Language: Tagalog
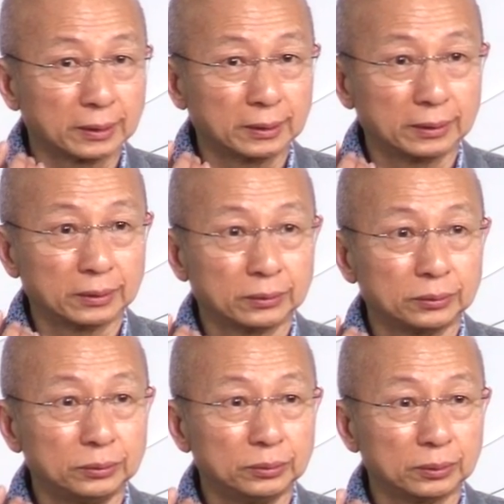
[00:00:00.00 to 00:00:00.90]
So
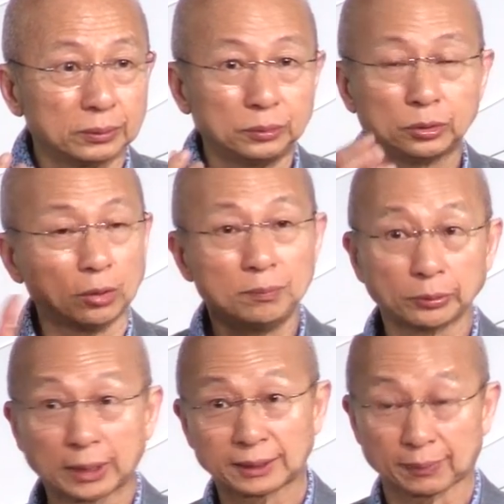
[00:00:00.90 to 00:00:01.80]
makita natin sa
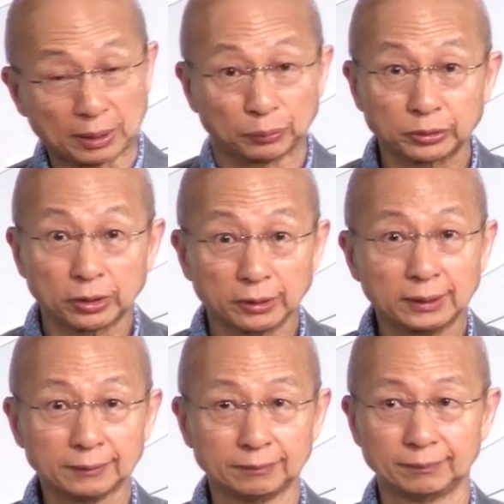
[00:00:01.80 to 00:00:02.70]
chapter 19 na
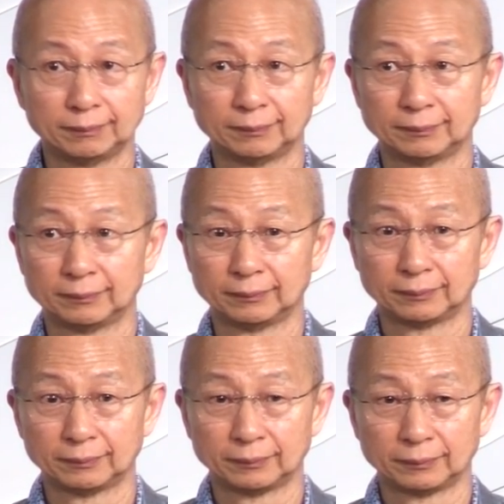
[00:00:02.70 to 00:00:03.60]
kailangan nilang i,
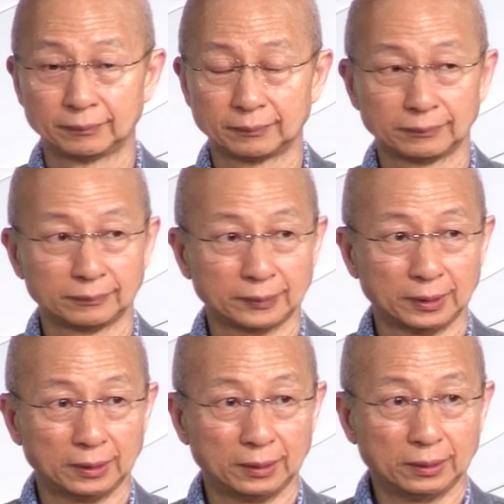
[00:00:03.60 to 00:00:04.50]
uh,
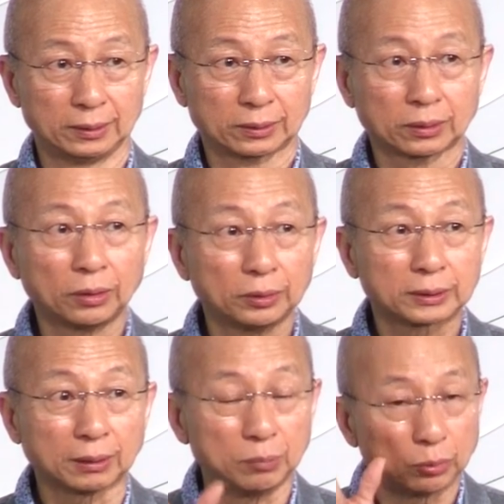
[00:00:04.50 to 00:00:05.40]
ibaba ang
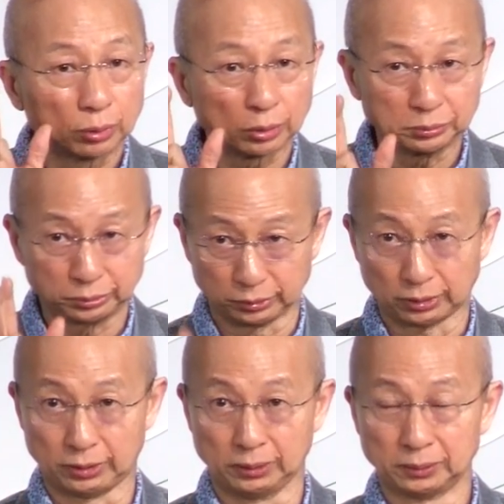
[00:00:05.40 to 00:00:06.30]
lahat, i-lay
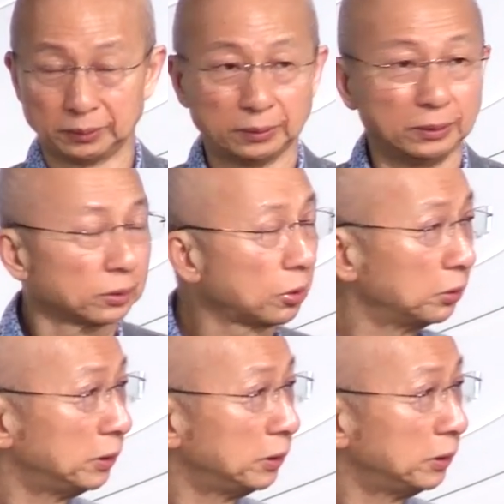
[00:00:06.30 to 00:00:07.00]
down ang lahat